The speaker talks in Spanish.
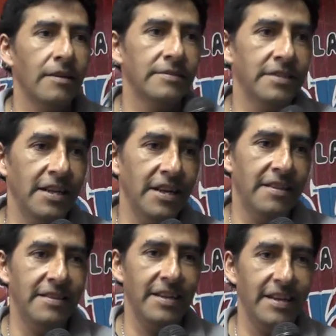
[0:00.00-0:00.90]
Sí,
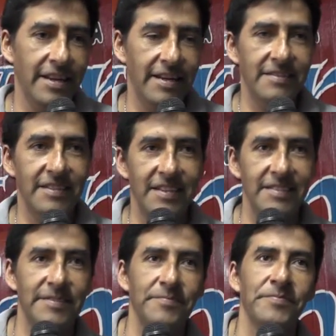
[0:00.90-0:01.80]
este, así
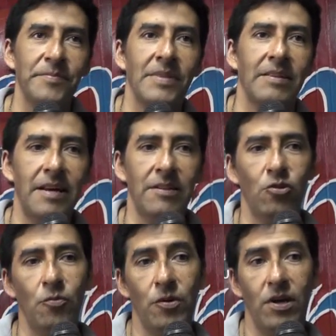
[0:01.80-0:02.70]
es. Estaba
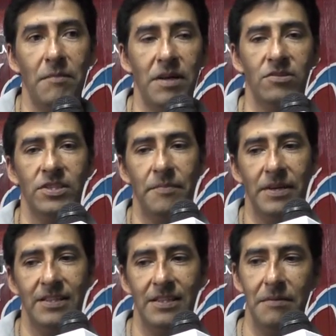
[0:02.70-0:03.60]
todo programado ya
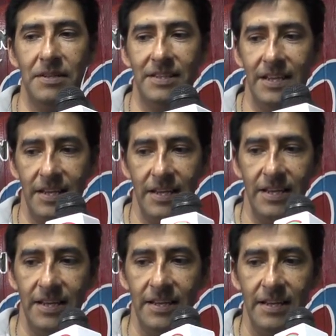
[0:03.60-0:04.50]

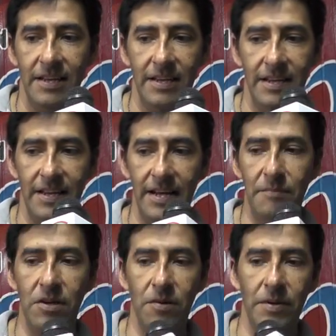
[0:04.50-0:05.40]
prácticamente eh,
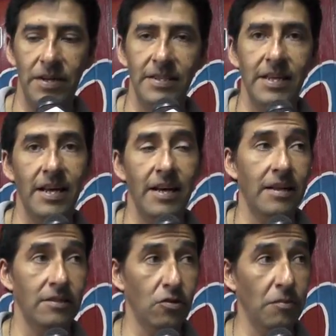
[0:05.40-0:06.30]
armado para el
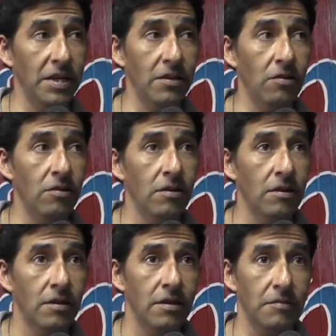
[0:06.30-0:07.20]
día domingo.
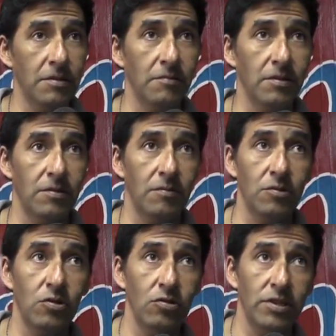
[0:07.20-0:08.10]
Y bueno, bueno, como
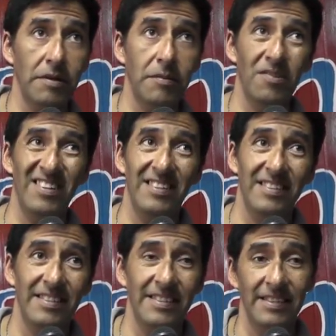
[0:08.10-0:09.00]
todos sabemos,
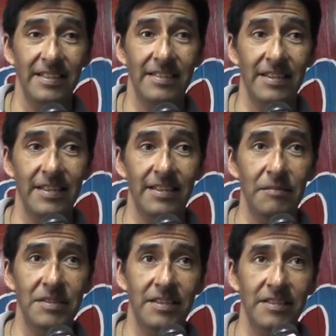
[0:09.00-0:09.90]
el, este, las
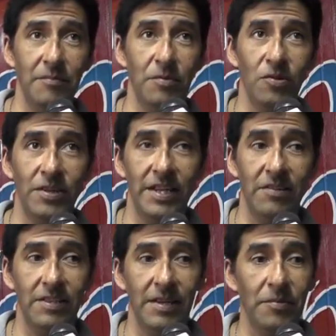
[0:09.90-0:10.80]
inclemencias del tiempo no
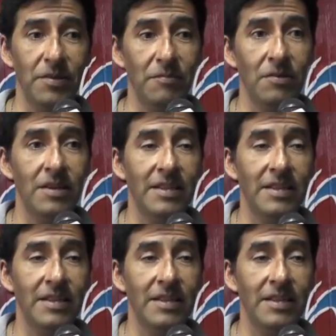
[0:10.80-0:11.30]
dejaron que podamos